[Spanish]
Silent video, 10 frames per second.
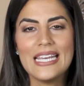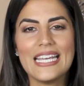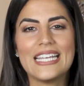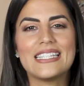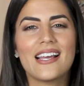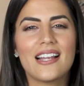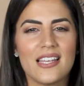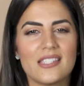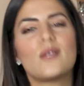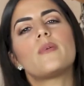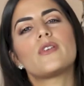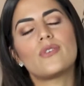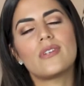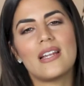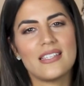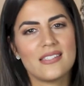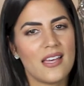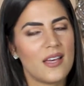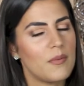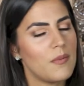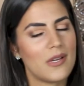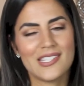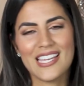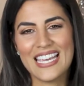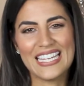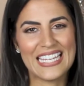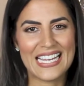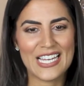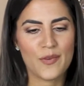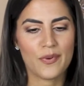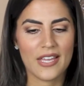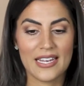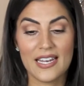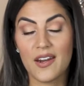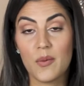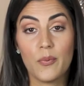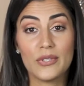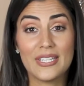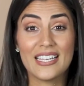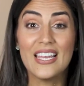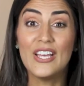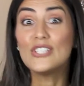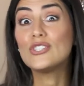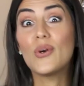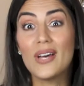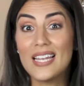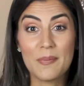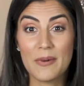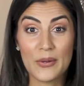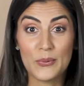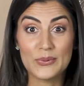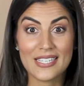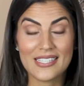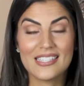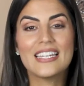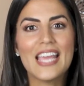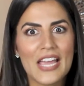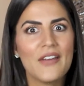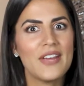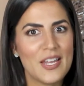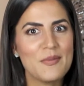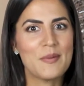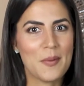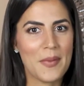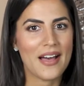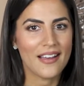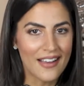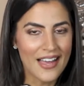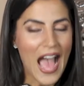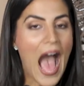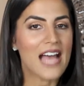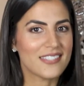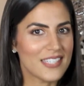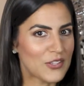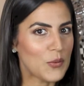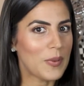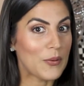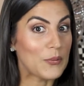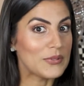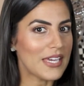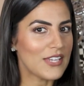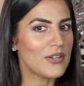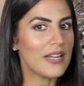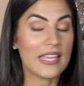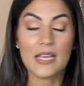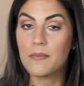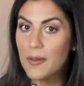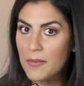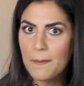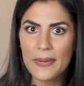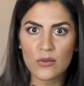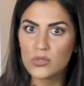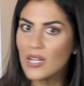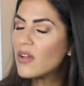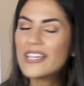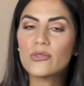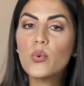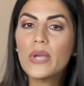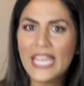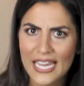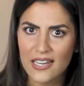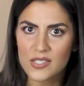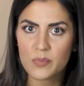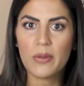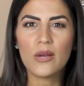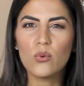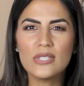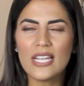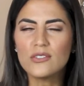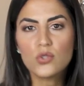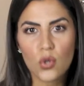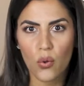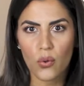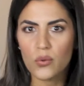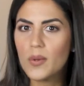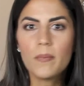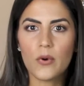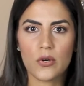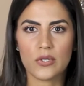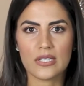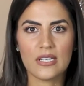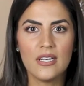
estas clases personalizadas me parecen geniales porque ahí les responden todas las preguntas. Tenían que ver a mi mamá haciendo preguntas y yo le dije, mami, pregunta lo que tú quieras, pregunta todo, no importa.